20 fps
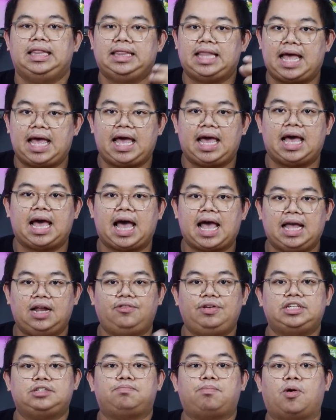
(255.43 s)
และ
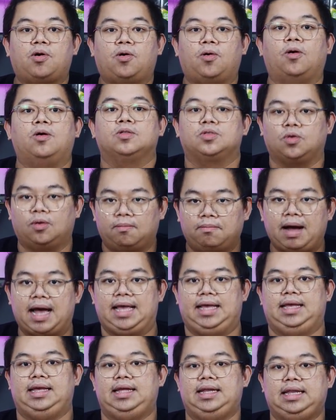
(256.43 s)
Iris Pro ตัวใหม่
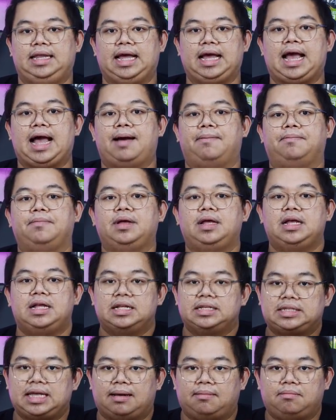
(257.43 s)
นะครับ
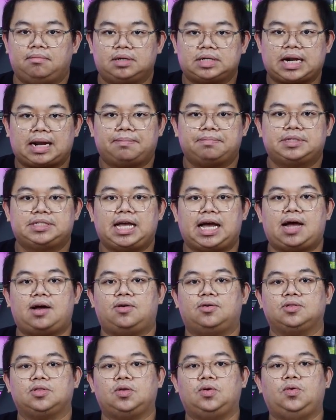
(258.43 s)
สำหรับเจ้า
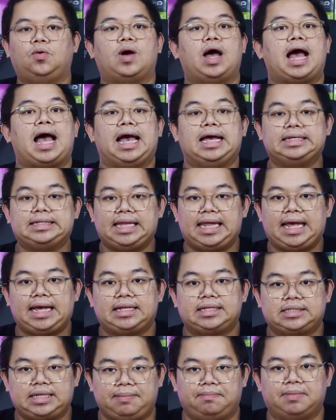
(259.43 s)
ตัว Ice Lake
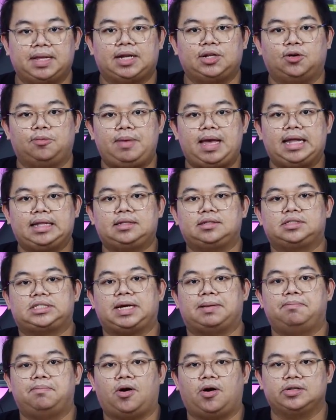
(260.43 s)
10 นาโนเมตร
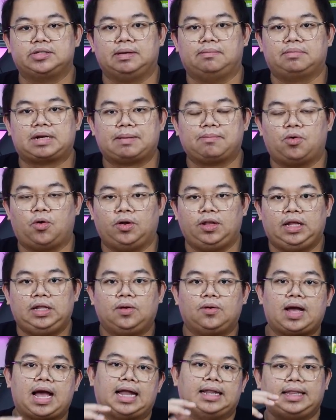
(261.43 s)
จะเหมาะสำหรับคนที่
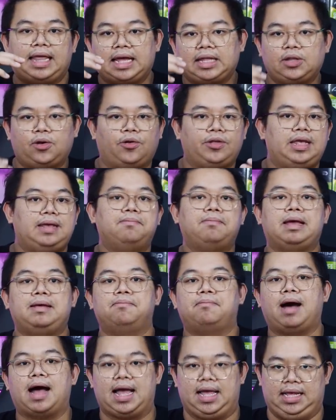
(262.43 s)
ต้องการเทคโนโลยี
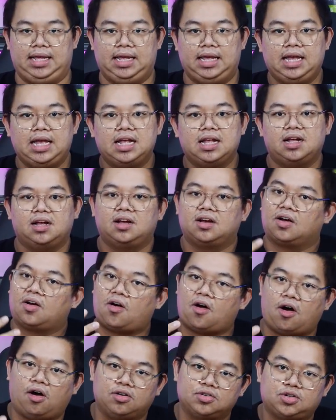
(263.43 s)
ใหม่ข
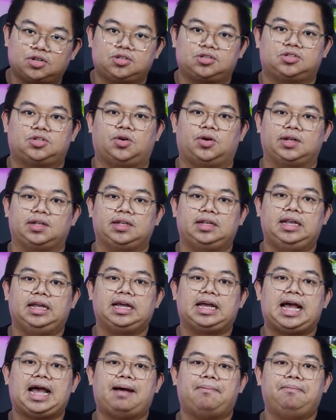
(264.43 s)
องสดๆนะ
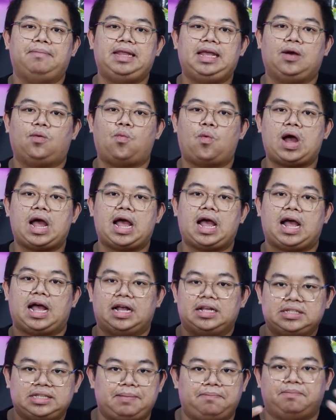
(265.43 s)
ครับเรียกว่า
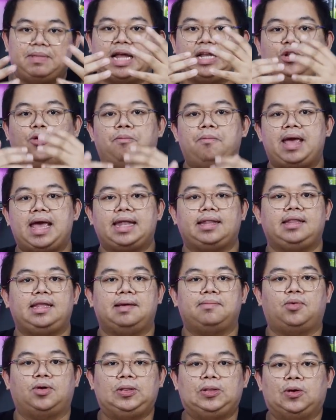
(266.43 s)
10 นาโนเมตรเนี่
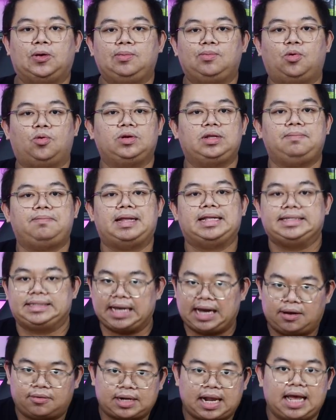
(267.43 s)
ยบนโน้ตบุ๊กที่เป็น
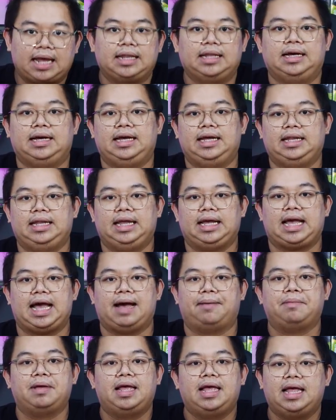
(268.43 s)
เจ้าแรกเลยนะครับ